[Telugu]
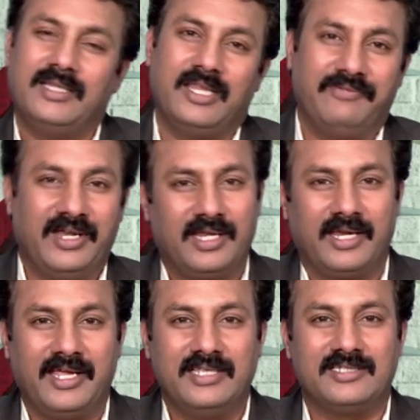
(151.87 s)
నేను
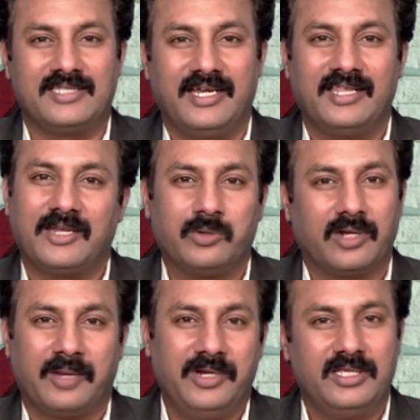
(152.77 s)
వెంటనే ఏం చేశానంటే దానికి ఒక
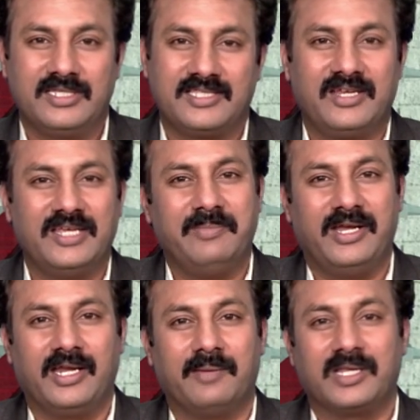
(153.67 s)
రెమెడీ చేస్తాను
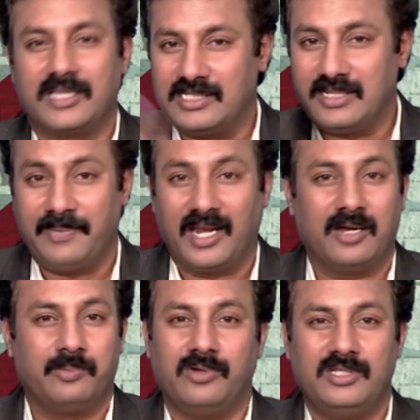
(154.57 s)
ఇమ్మీడియట్గా మనకు తెలిసిన
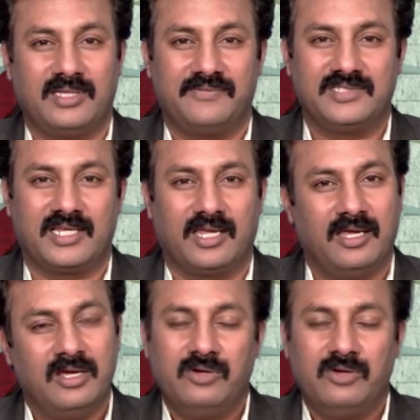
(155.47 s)
పలానా పోలీస్ ఆఫీసర్కి